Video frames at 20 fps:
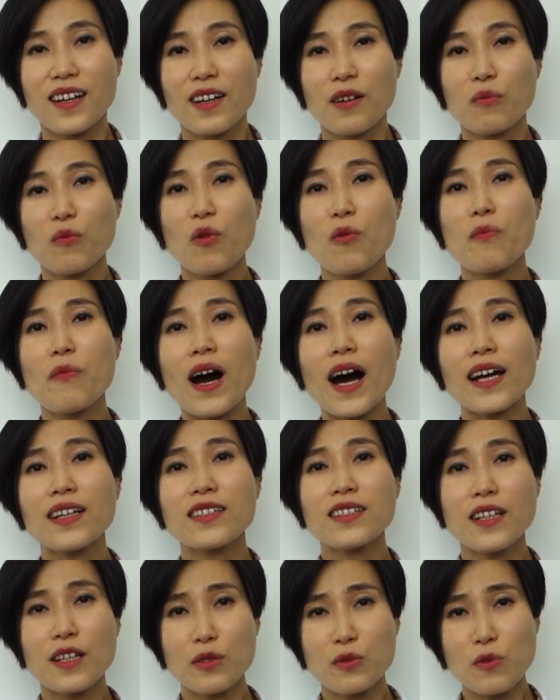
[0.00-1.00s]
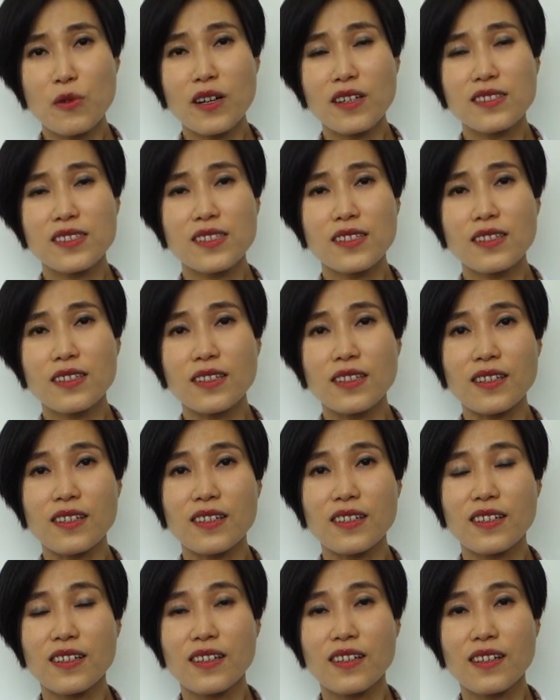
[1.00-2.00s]
뭔 말을 해줘야지
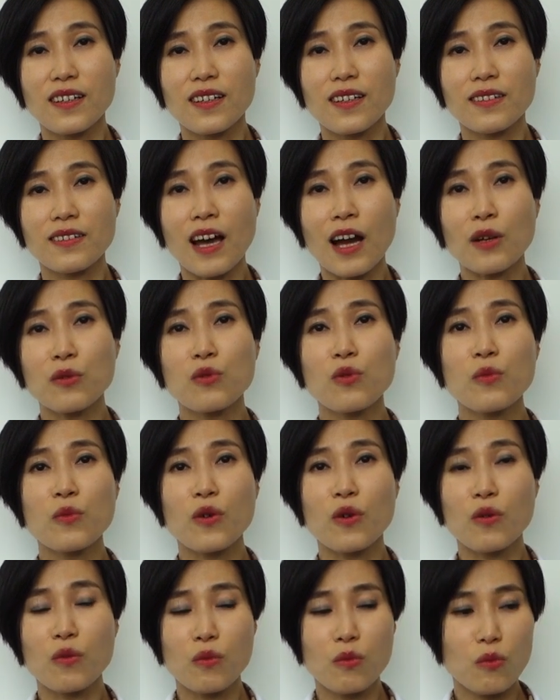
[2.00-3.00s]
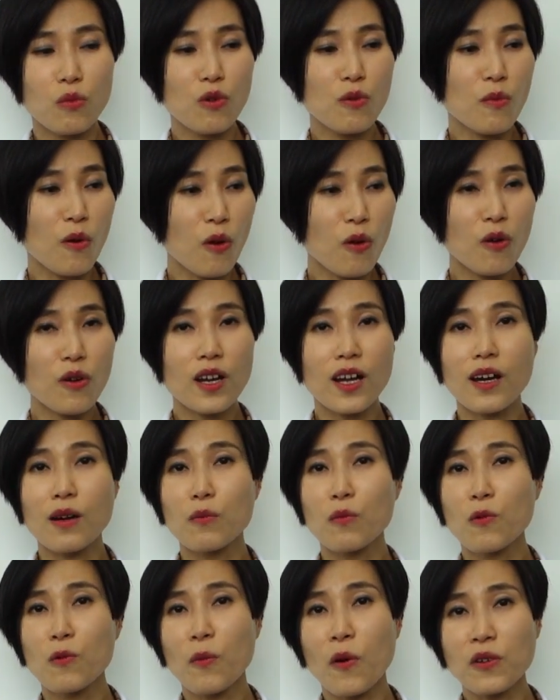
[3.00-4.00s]
당뇨면 뭘 먹어라
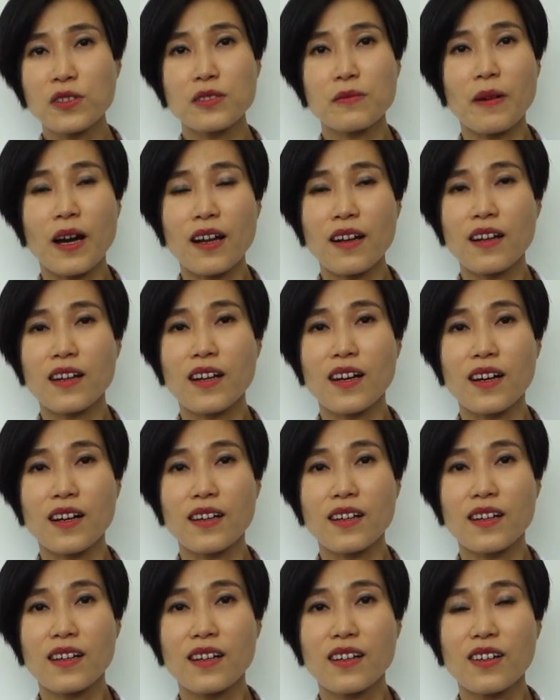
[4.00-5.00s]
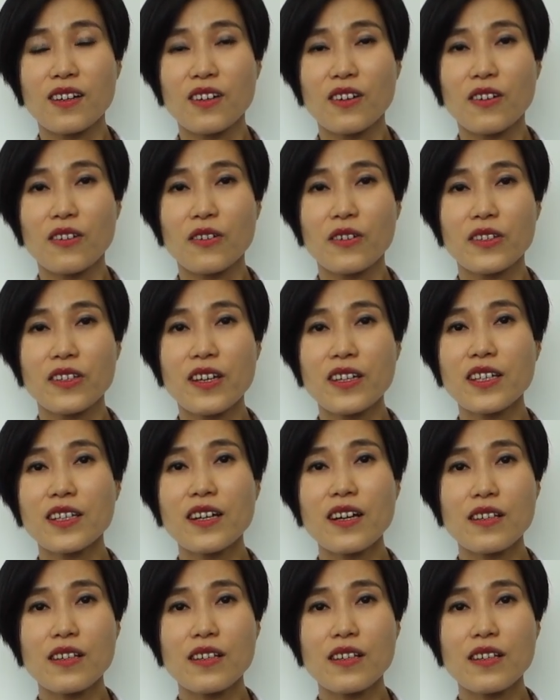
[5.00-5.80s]
뭘 먹지 말아라 얘기가